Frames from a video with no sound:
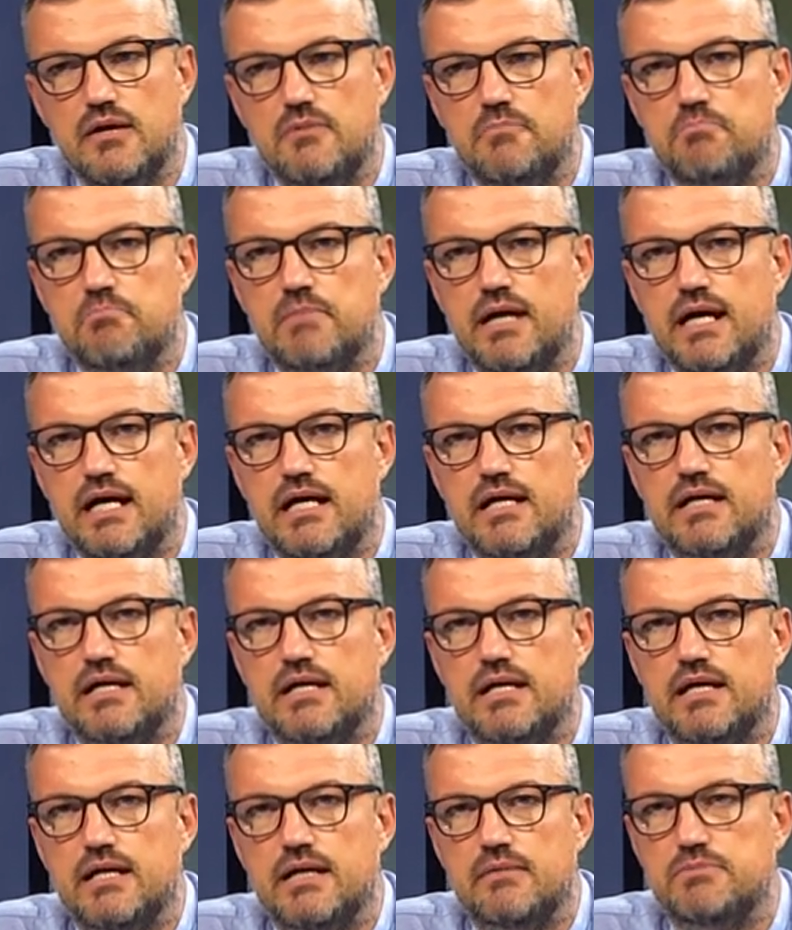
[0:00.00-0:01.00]

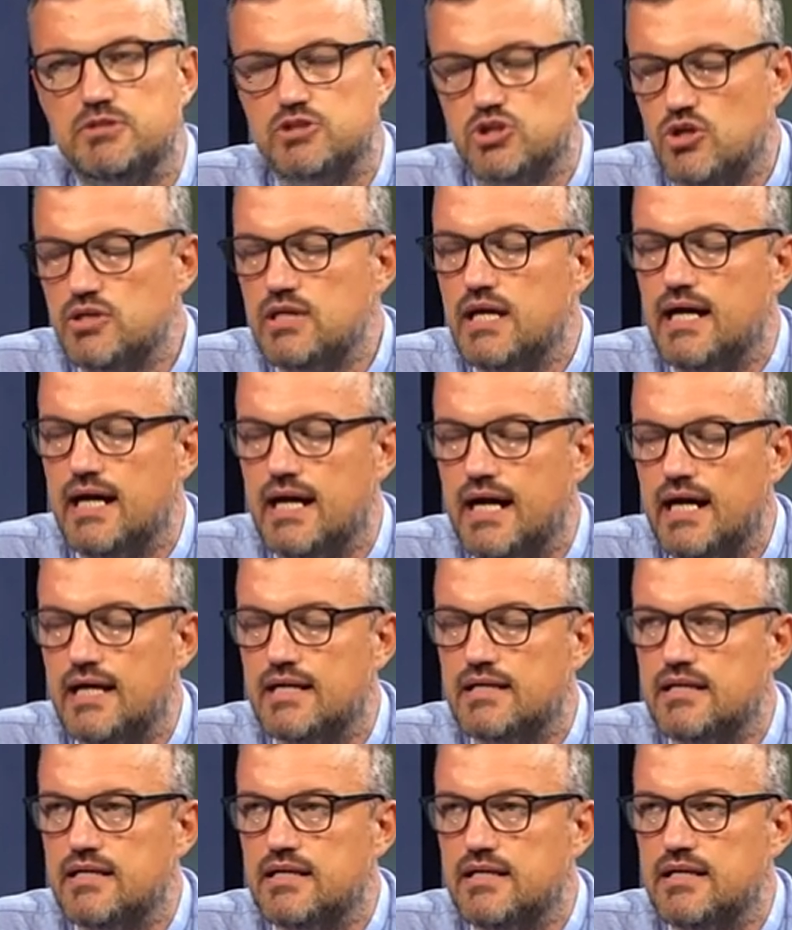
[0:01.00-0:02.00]
ma eh, bisogna
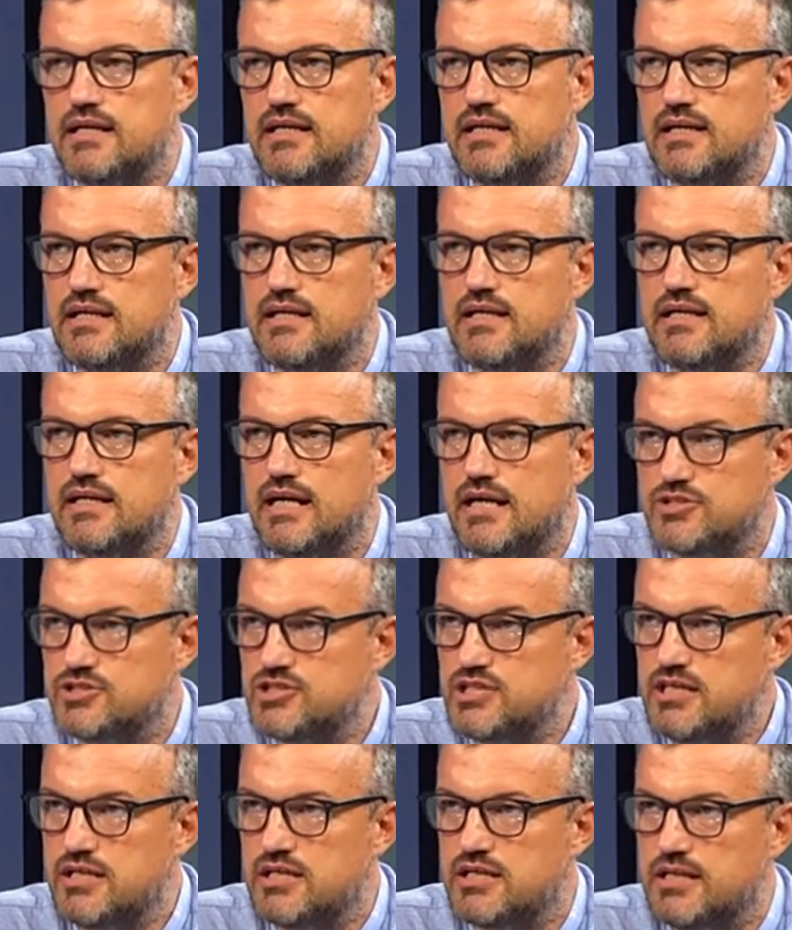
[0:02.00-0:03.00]
anche
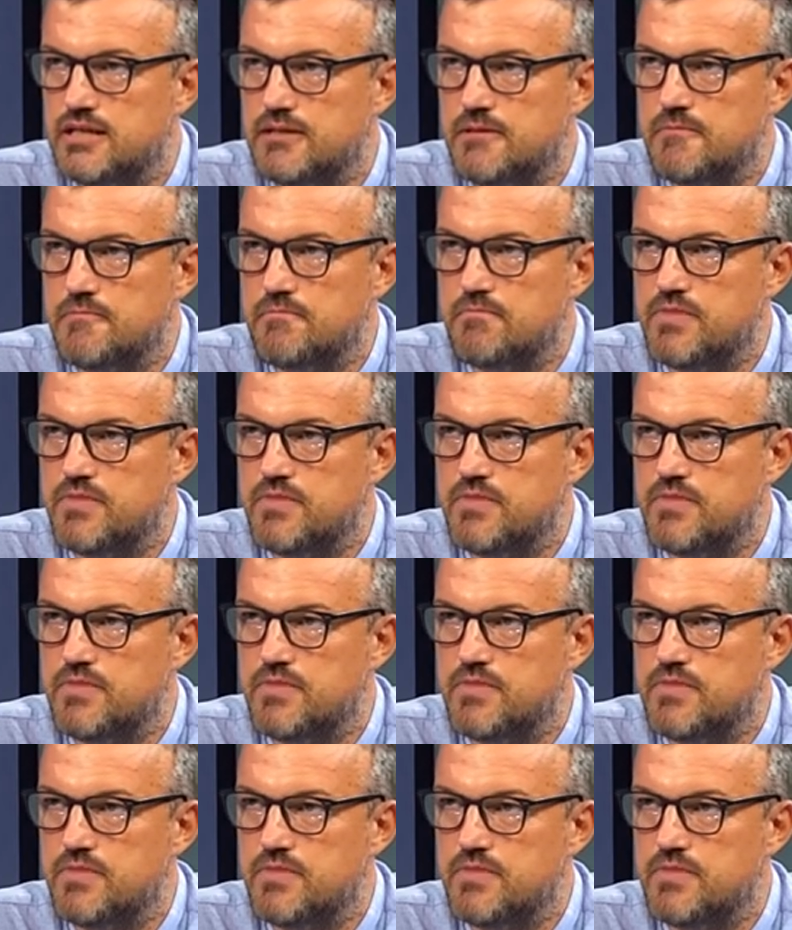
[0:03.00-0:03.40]
agire,